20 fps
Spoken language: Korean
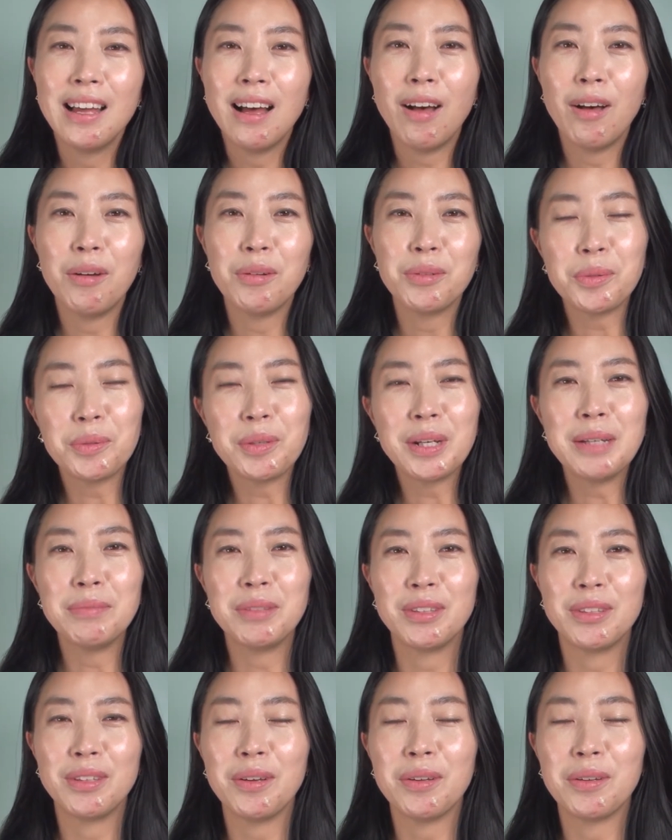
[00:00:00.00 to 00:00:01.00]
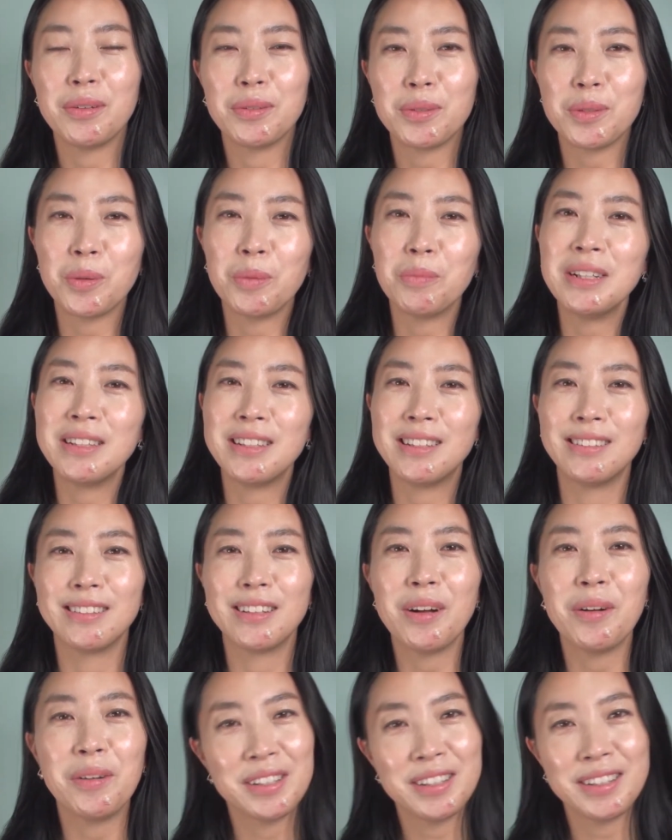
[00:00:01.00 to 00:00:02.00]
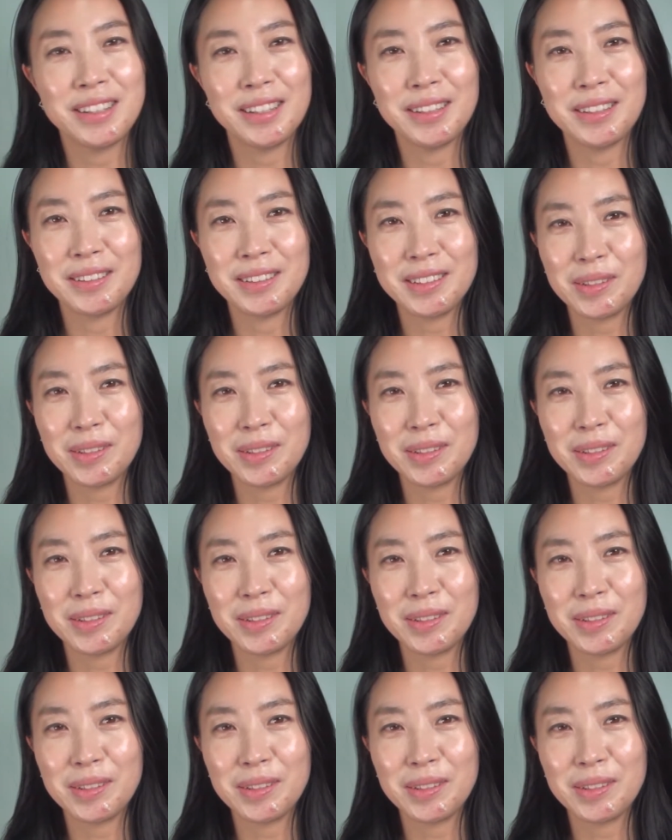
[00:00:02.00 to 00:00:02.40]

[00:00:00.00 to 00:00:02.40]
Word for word: 어, 소감은요, 정말 즐거웠어요.